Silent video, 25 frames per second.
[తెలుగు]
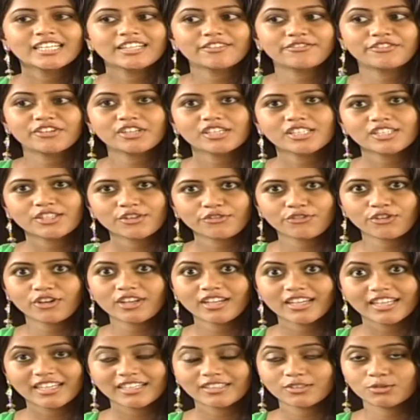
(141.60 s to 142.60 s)
ఫస్ట్ ఆఫ్
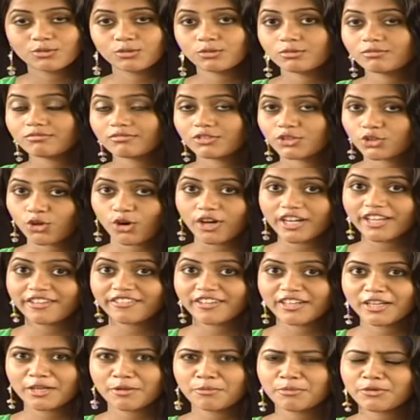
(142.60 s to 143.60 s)
ఆల్ నేను స్టోరీ
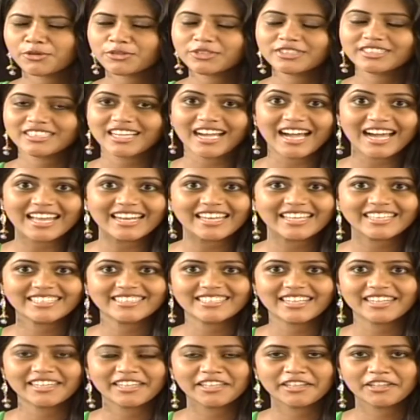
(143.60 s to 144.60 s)
విన్నప్పుడు చాలా
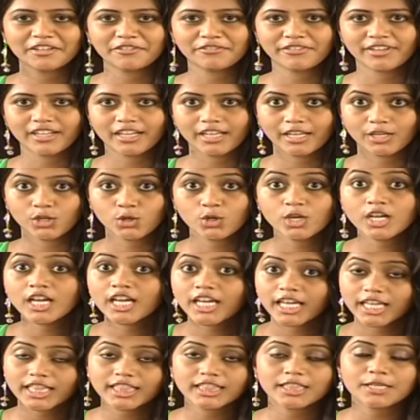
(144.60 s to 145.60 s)
ఎక్సైటింగ్గా ఫీల్ అయ్యాను
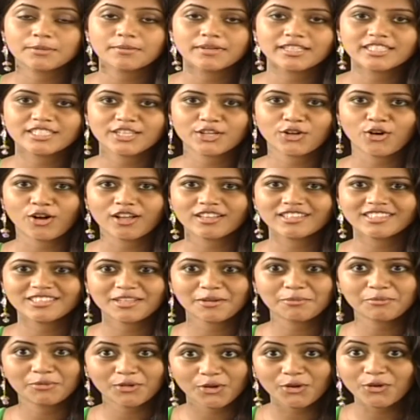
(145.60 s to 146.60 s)
ఇంత మంచి
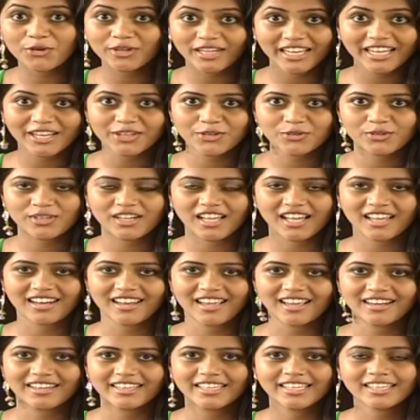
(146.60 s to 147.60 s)
కాన్సెప్ట్లో
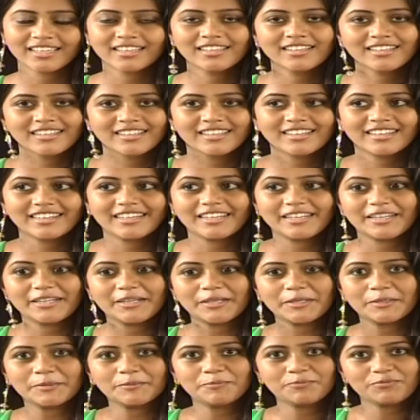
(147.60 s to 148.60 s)
నేనున్నానని
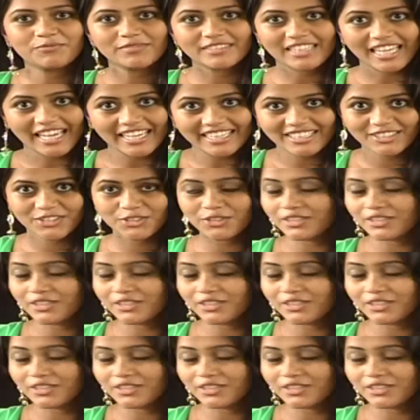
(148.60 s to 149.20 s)
థ్యాంక్స్